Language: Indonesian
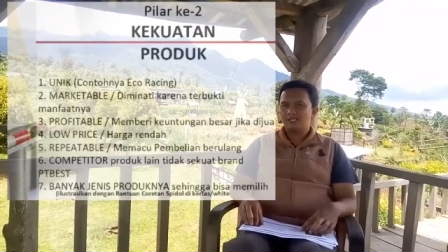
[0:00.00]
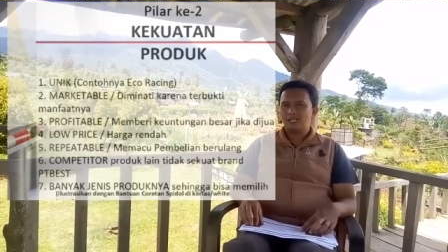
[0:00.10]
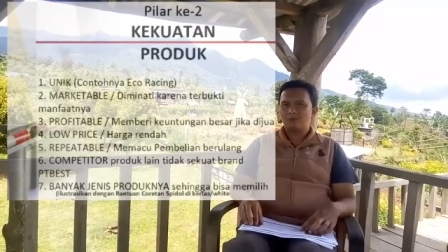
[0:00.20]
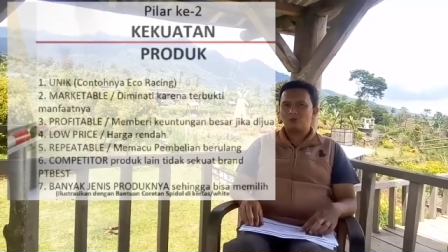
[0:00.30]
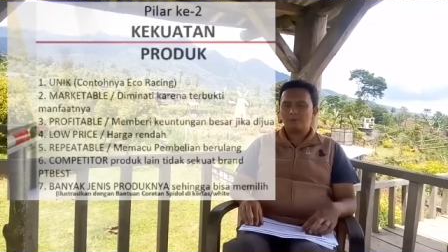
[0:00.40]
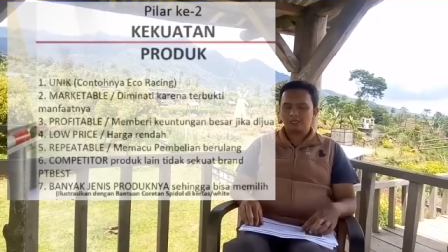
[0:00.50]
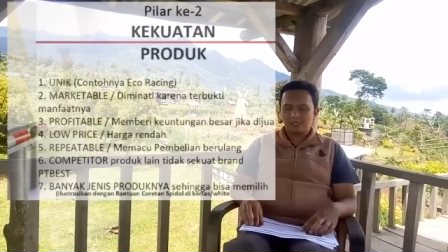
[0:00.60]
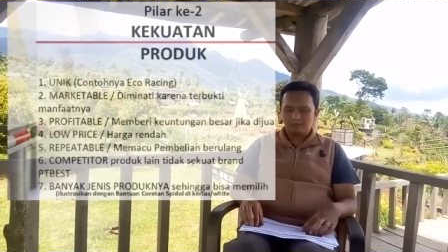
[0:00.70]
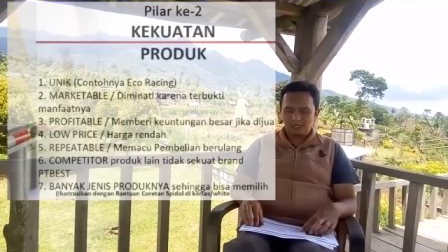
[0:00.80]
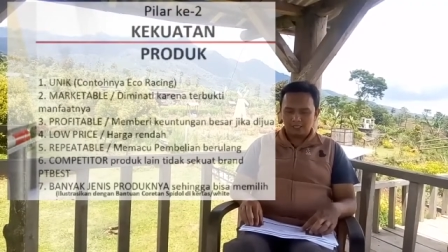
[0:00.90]
Jadi
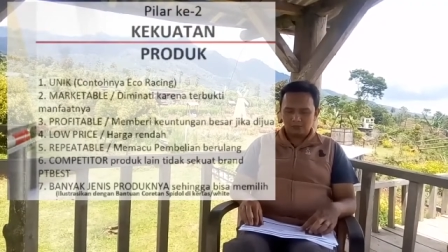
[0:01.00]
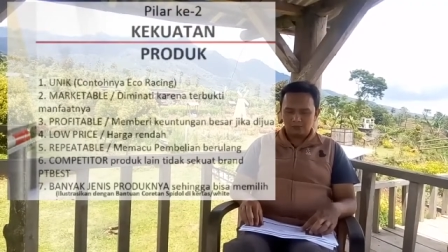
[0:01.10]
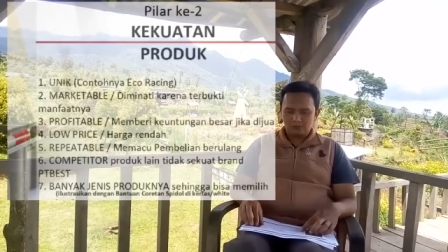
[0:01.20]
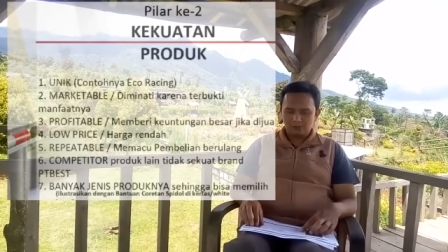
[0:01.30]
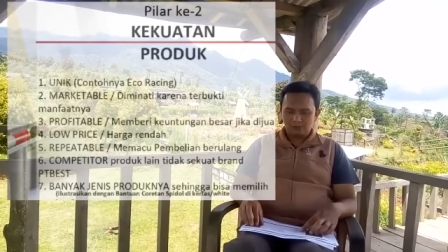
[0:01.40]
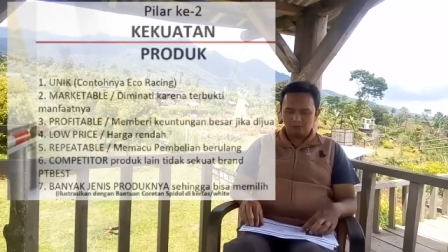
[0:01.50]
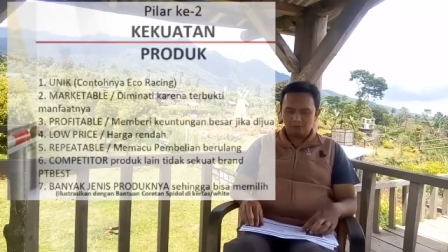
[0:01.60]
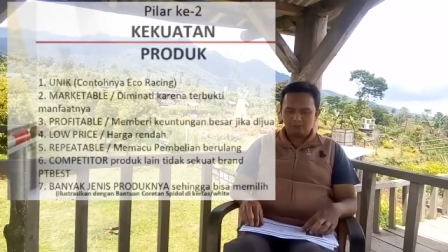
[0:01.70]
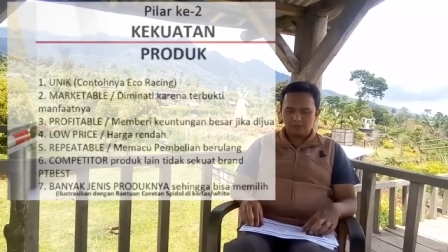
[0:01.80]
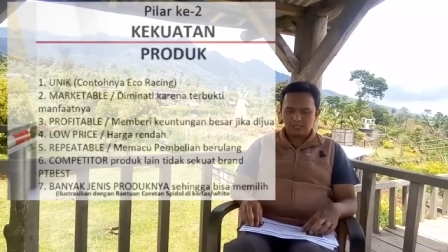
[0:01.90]
profitable itu
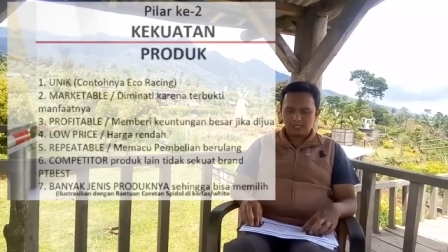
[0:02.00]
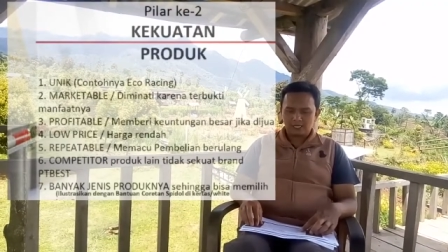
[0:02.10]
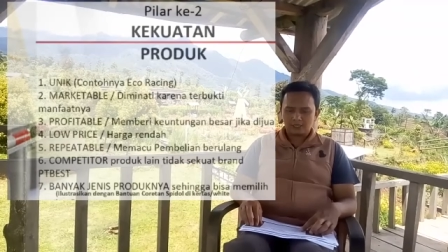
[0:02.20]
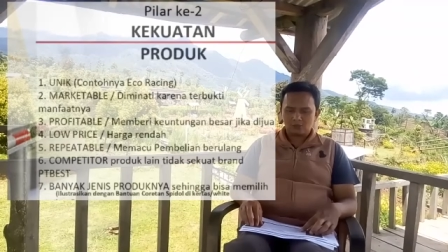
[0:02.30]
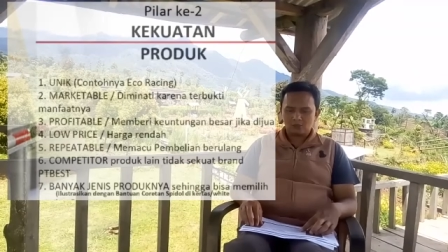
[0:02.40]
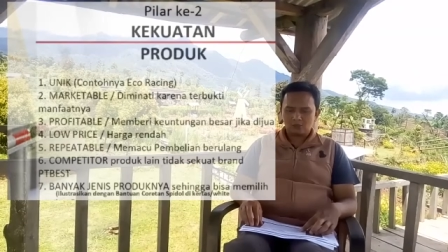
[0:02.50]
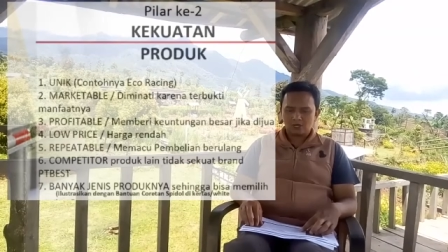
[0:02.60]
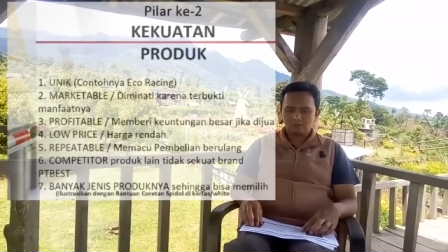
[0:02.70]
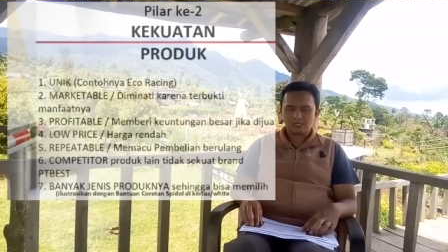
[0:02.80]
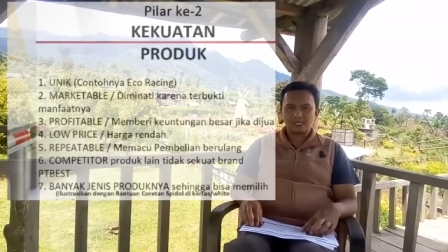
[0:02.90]
memberikan
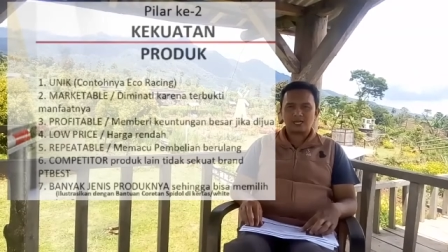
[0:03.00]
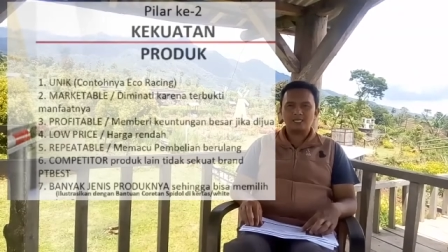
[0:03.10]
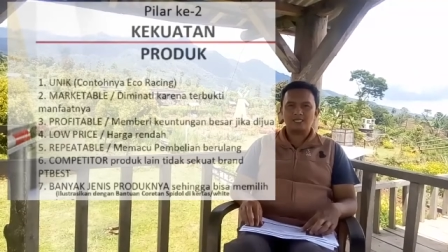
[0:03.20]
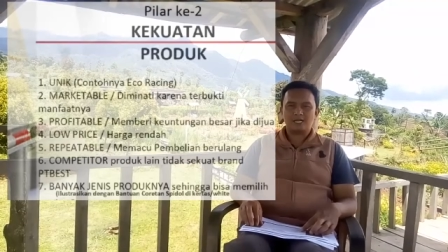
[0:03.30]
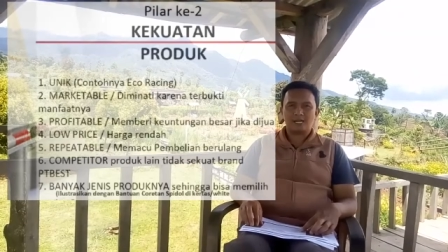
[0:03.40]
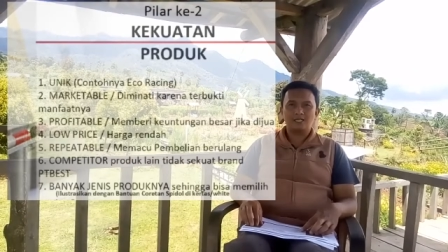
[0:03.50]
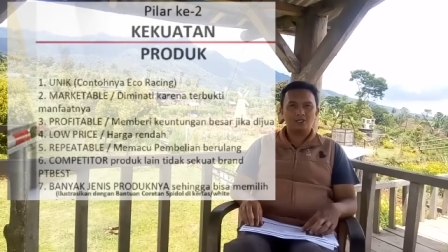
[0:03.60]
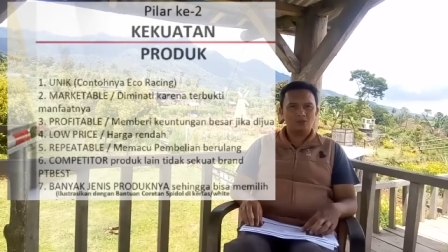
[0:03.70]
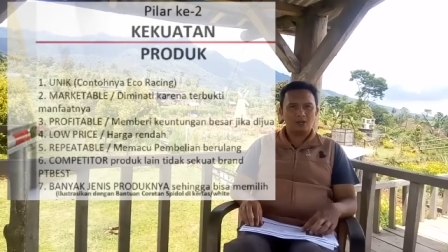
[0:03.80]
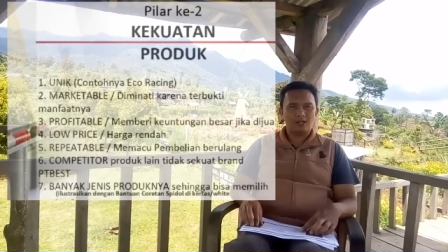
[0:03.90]
keuntungan besar jika
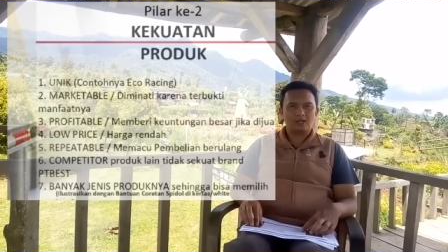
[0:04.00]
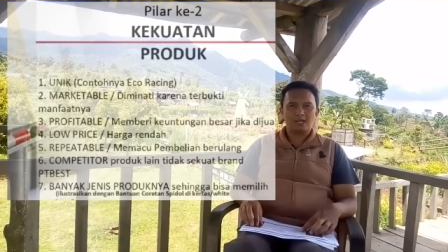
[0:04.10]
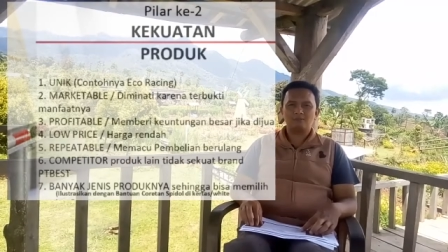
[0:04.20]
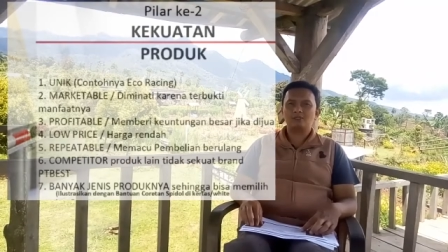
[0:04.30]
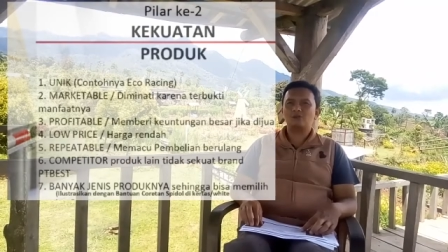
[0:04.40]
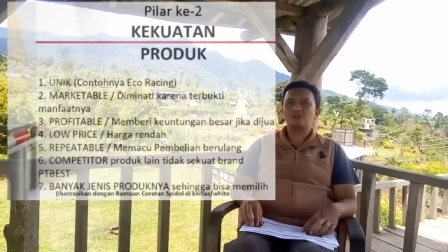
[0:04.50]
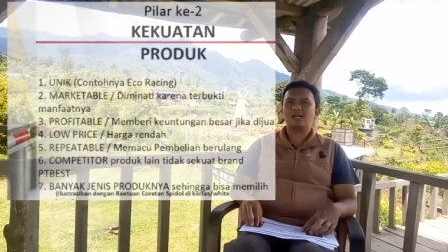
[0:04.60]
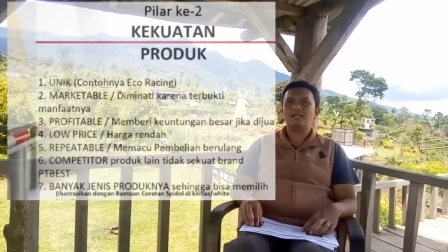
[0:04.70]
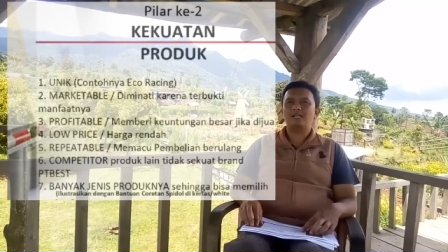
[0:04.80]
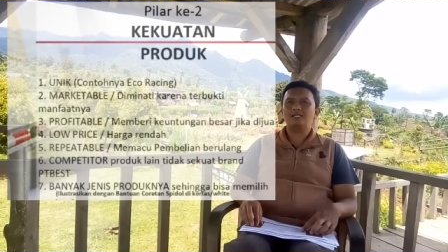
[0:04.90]
dijual. Nah, betul
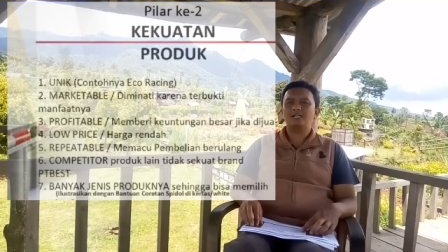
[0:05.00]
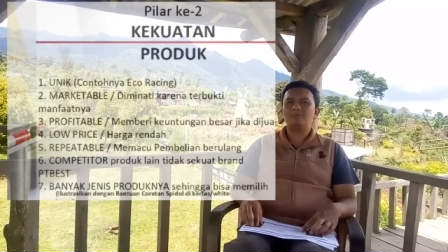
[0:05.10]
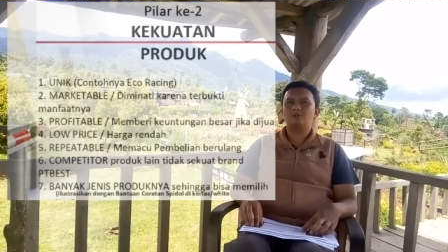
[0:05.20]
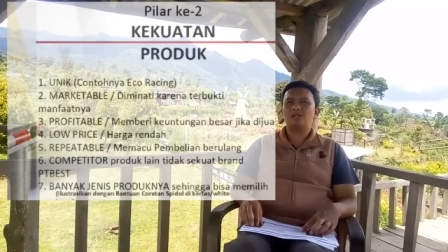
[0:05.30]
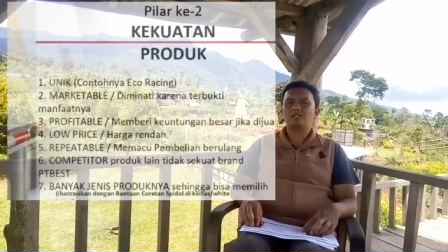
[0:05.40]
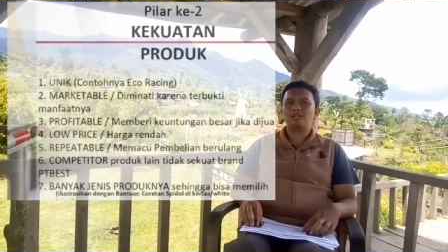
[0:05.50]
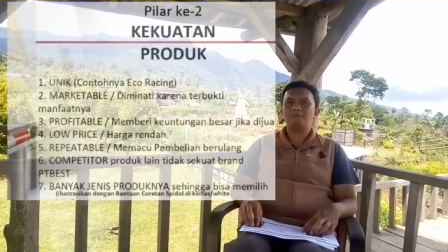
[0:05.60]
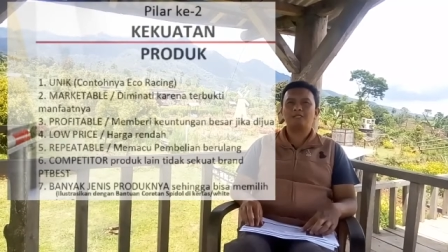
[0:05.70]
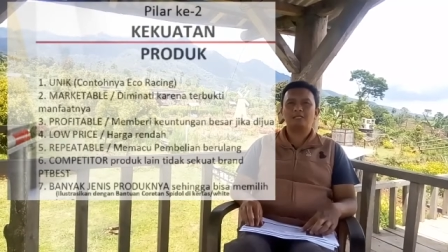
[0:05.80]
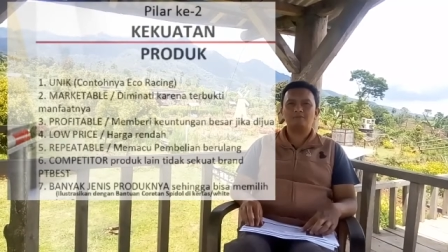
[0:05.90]
sekali. Jadi produk
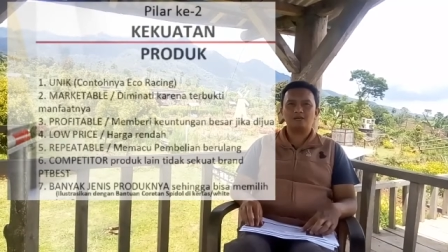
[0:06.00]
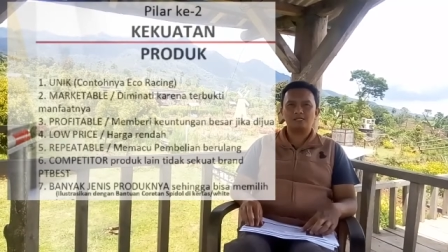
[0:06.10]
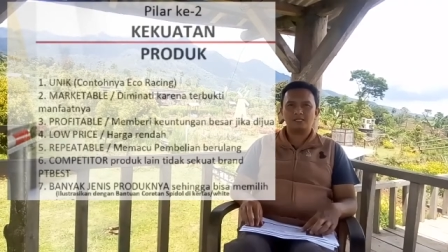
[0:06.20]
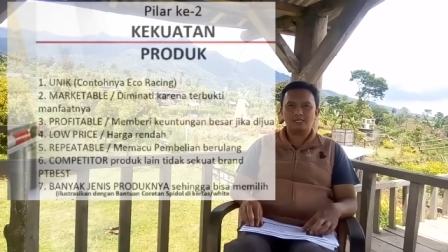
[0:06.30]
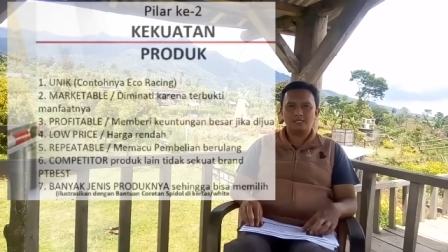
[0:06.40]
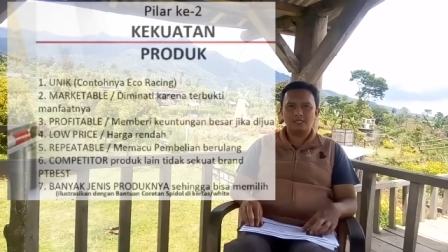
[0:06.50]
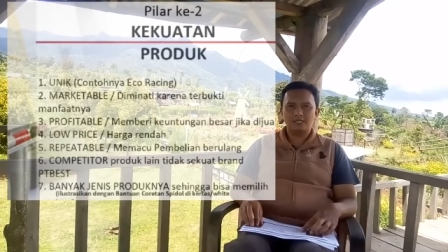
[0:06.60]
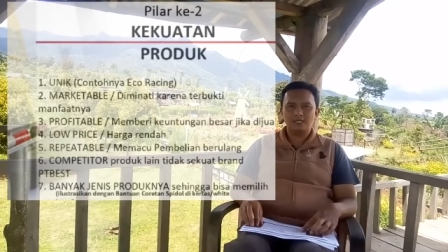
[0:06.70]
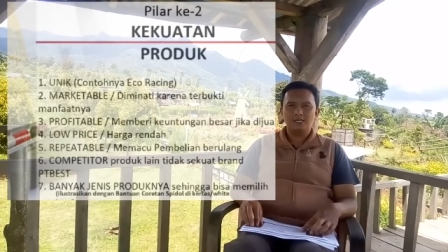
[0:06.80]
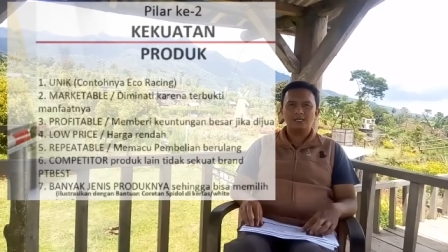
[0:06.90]
dari PT Best ini